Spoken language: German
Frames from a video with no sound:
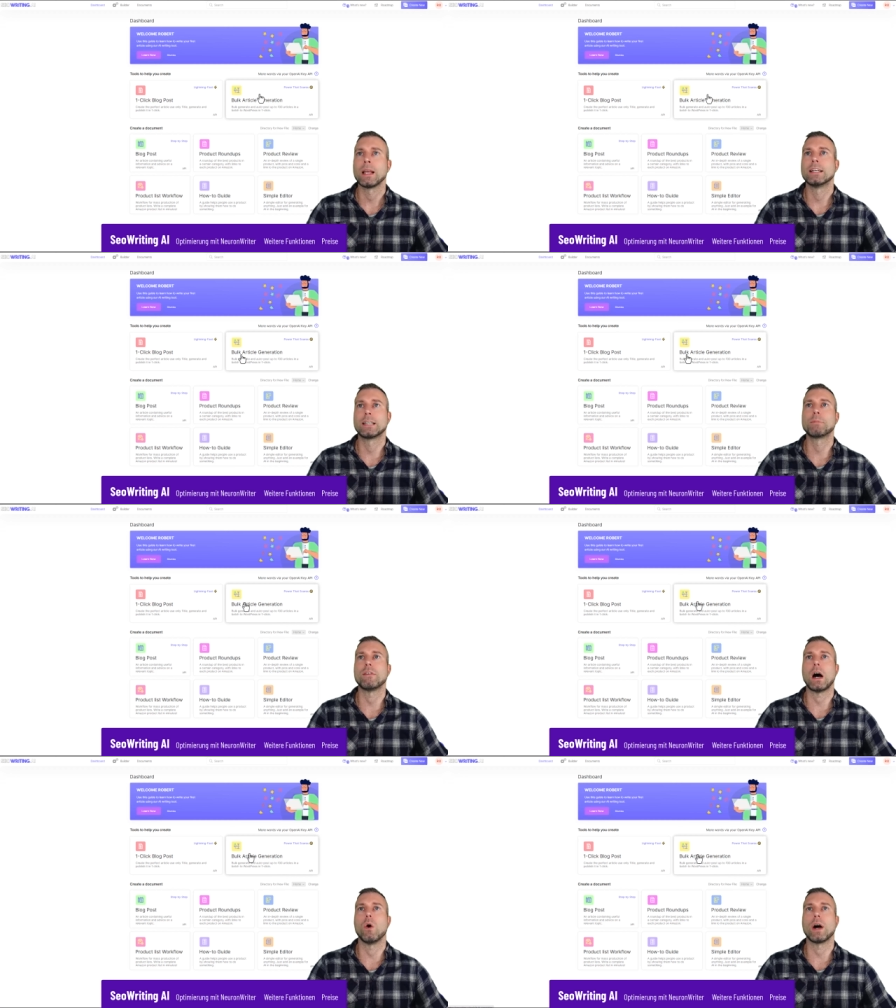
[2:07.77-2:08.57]
Es gibt
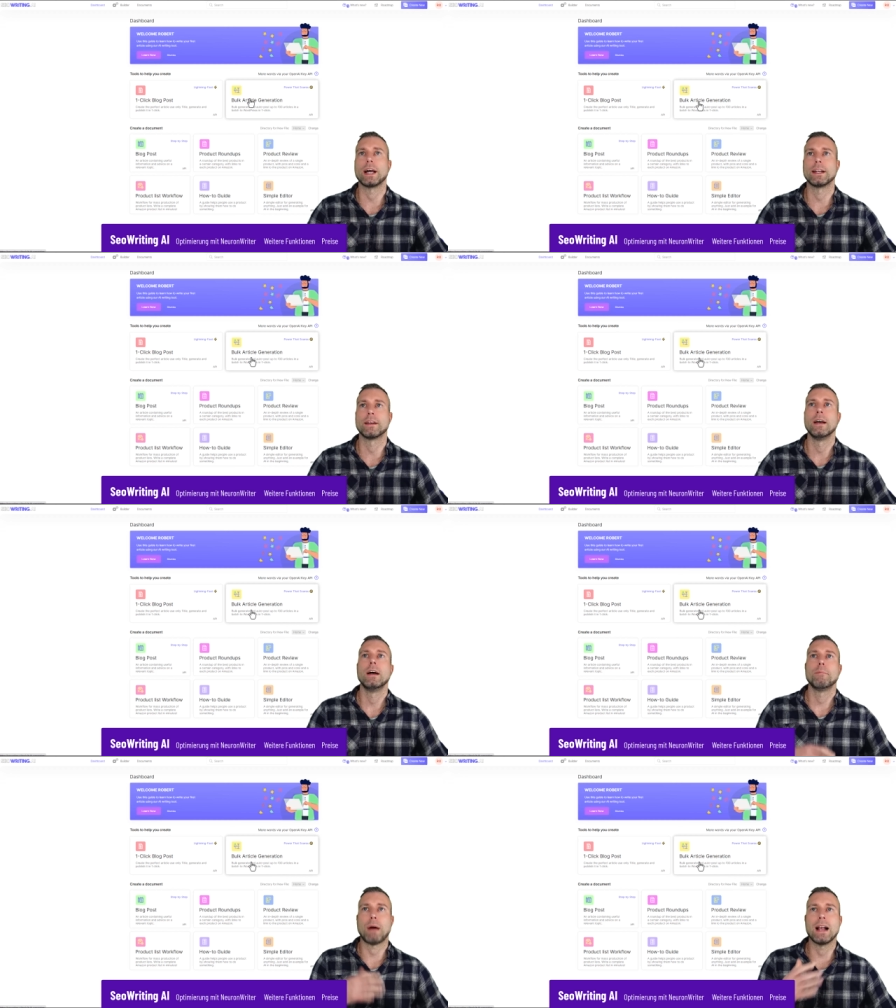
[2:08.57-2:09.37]
aber auch einen
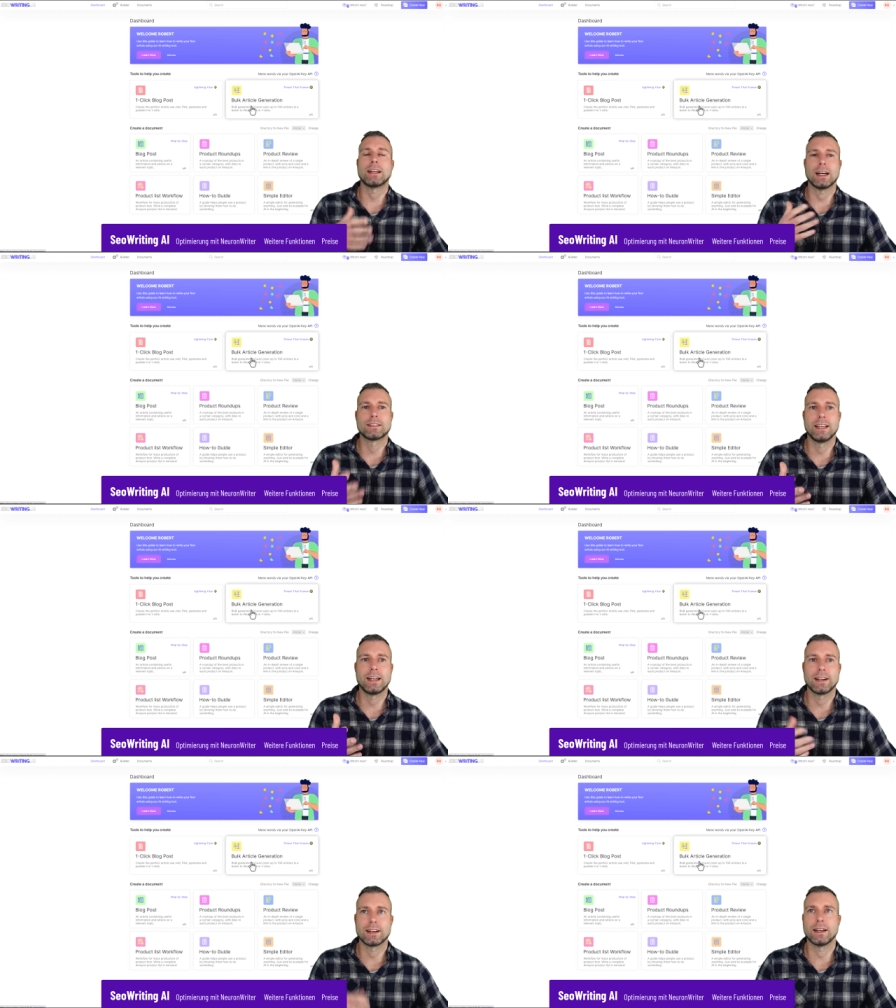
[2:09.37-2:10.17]

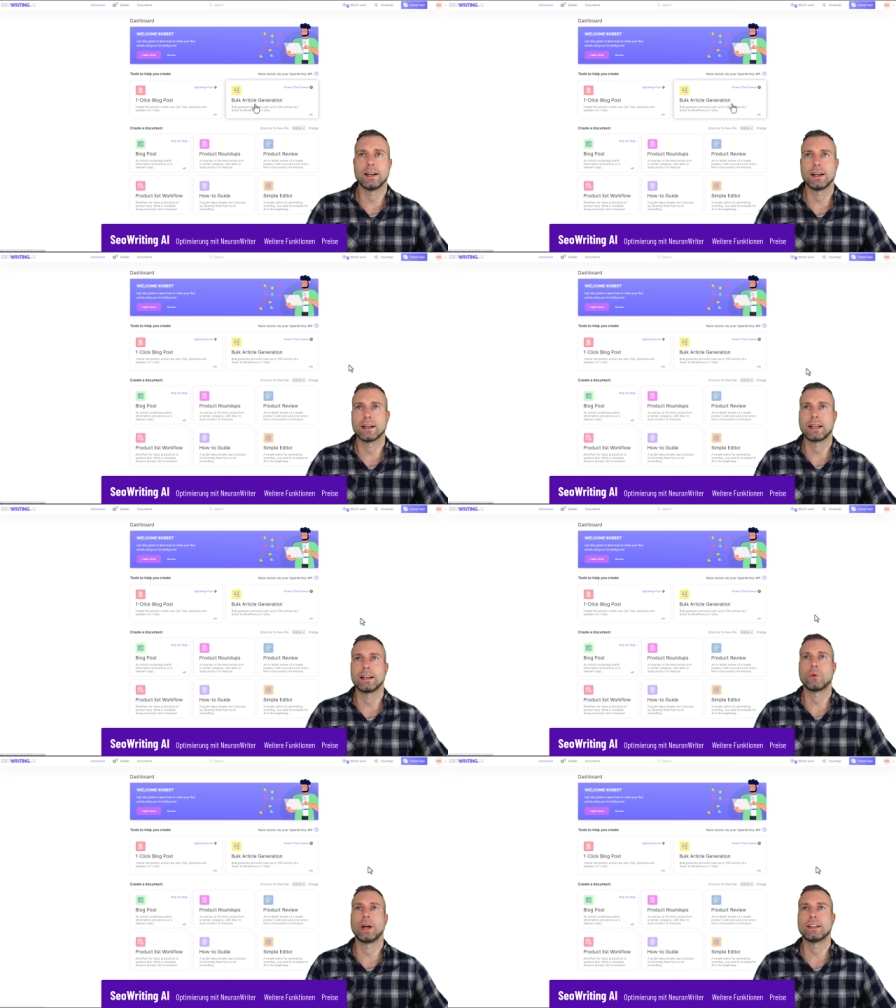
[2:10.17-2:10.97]

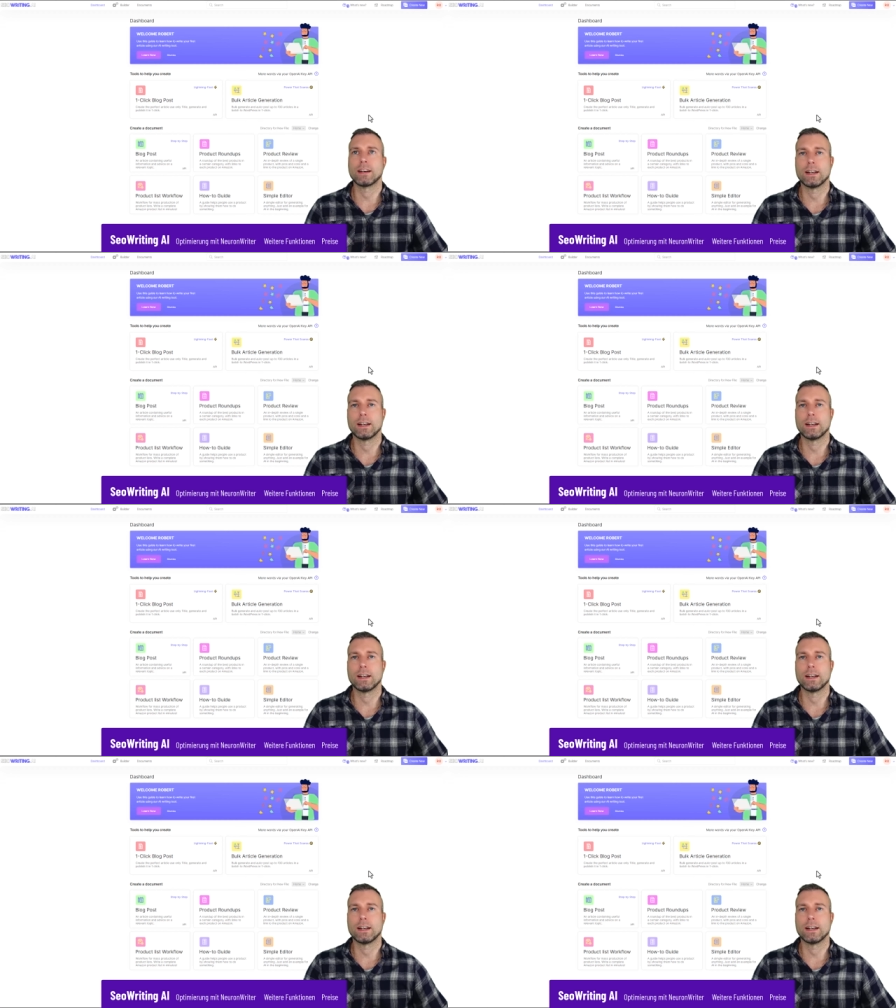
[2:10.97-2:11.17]
Bulk-Artikel-Generator,